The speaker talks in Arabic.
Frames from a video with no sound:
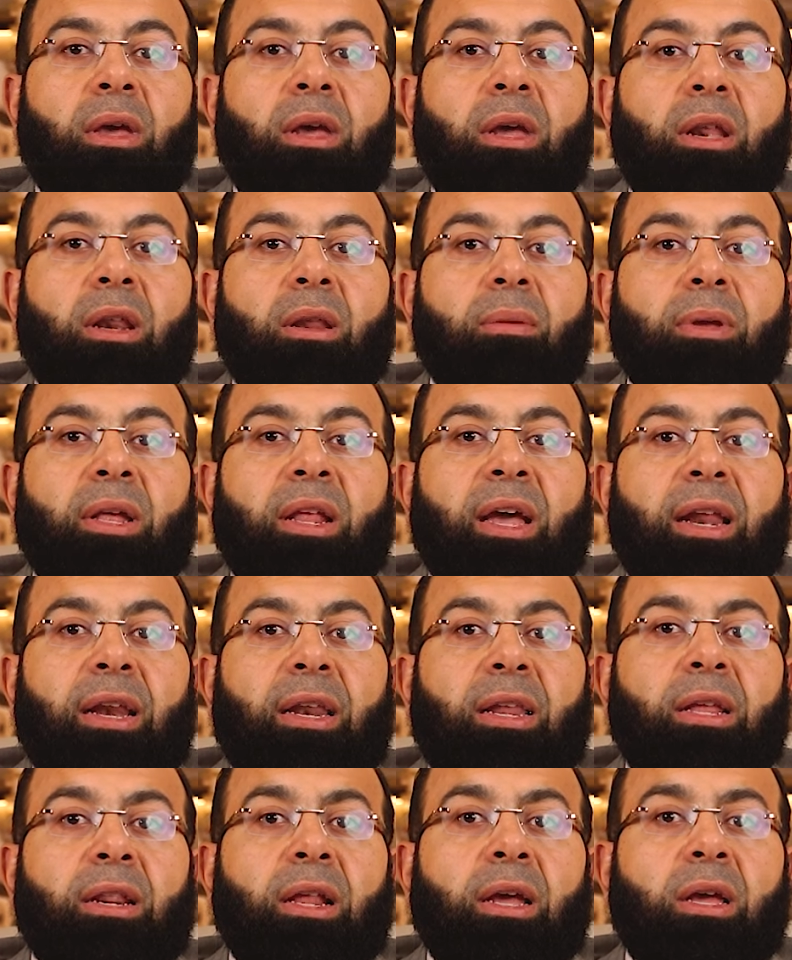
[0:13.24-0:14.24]
ايه اللي
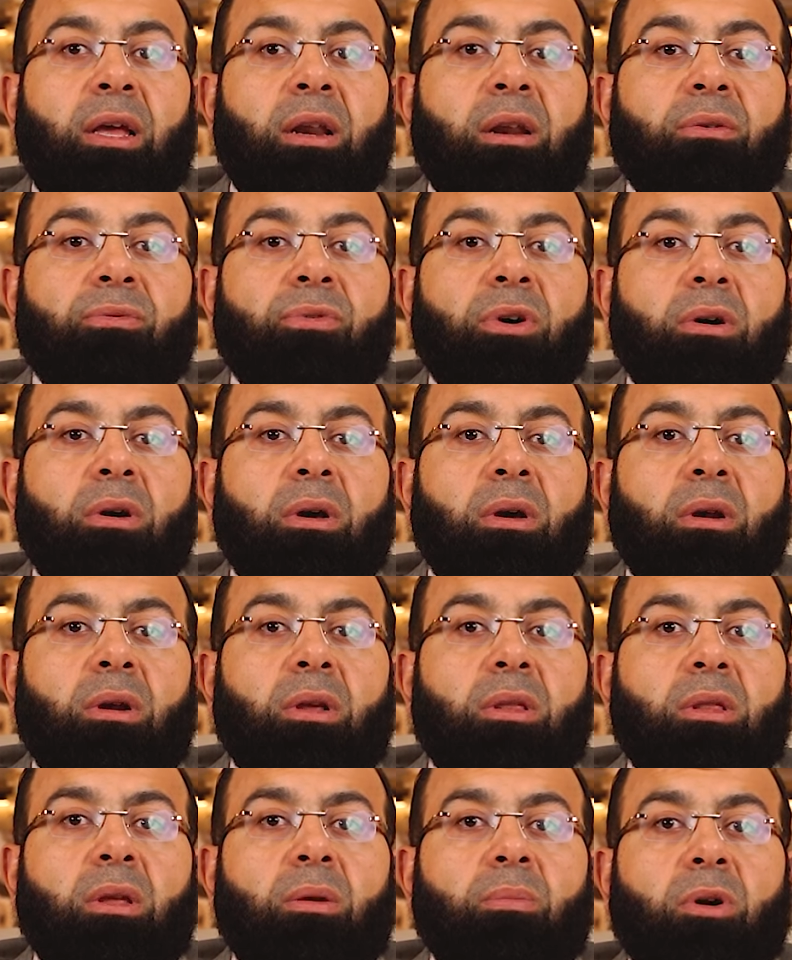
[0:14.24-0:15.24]
بيخلينا نفكر
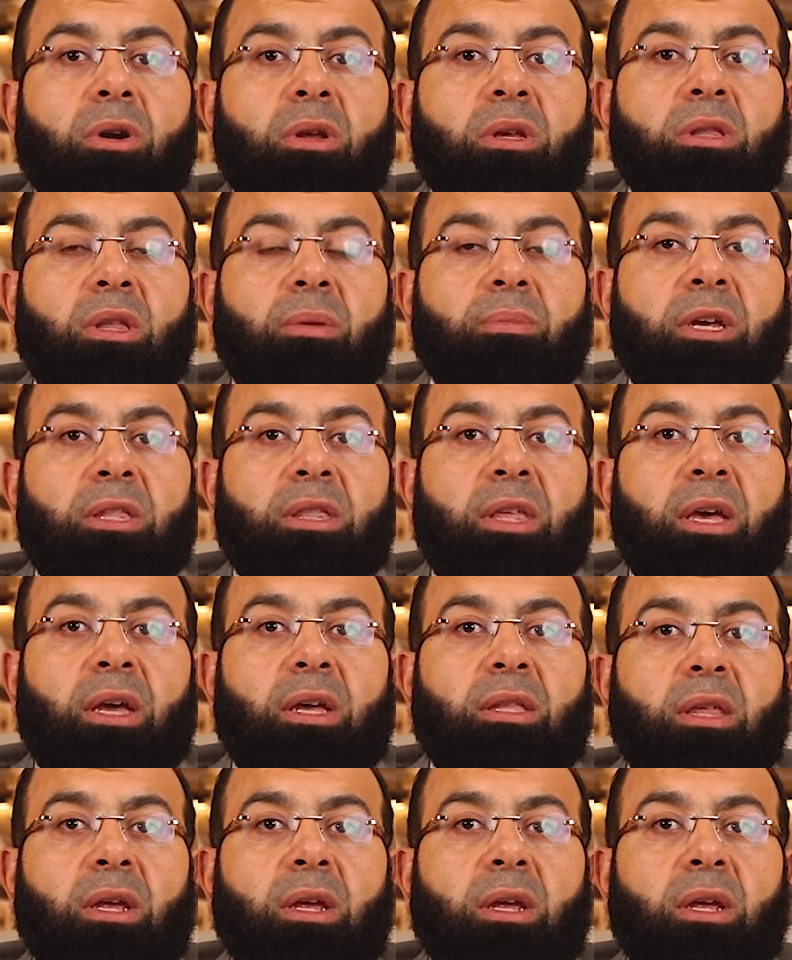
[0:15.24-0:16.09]
ان المريض ده محتاج